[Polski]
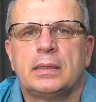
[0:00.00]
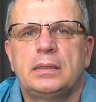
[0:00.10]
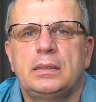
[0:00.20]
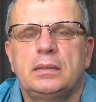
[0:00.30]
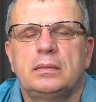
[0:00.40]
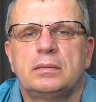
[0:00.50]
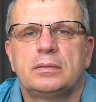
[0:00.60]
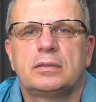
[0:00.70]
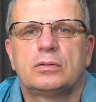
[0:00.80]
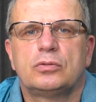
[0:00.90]
I
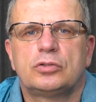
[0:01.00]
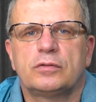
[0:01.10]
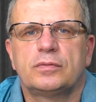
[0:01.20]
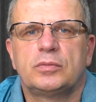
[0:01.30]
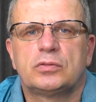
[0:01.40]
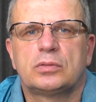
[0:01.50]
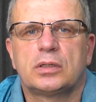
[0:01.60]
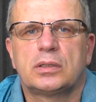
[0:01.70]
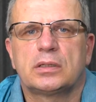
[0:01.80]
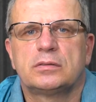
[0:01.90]
kluczowym jest
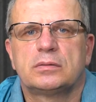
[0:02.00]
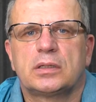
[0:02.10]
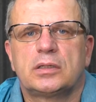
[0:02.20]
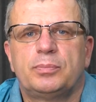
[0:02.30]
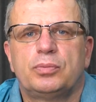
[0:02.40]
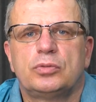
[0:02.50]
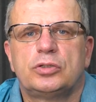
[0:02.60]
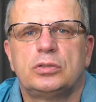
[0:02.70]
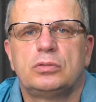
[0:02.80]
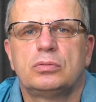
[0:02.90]
tutaj tak, taki
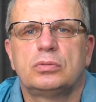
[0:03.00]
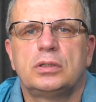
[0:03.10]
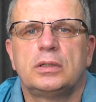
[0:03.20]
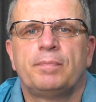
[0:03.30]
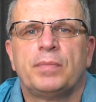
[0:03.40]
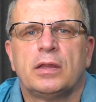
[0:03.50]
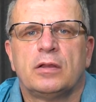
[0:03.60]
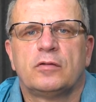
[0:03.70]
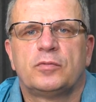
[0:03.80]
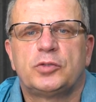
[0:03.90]
punkcik drugi.
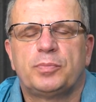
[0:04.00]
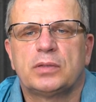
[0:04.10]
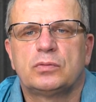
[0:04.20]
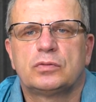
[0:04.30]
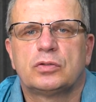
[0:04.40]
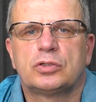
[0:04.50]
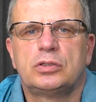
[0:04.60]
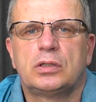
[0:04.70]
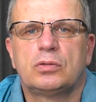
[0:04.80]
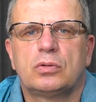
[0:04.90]
W przypadku schorzeń
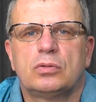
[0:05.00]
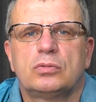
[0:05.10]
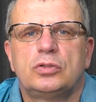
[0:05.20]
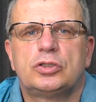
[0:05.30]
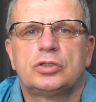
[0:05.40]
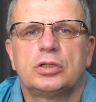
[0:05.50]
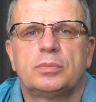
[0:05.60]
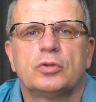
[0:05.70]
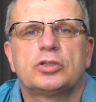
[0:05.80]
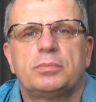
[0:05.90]

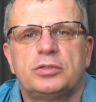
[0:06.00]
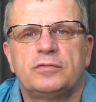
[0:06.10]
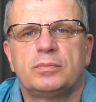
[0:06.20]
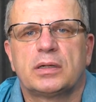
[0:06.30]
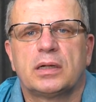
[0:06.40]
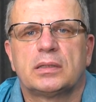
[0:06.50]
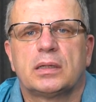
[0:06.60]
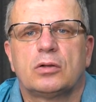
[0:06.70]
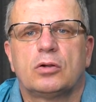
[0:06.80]
neurologicznych może być wymagana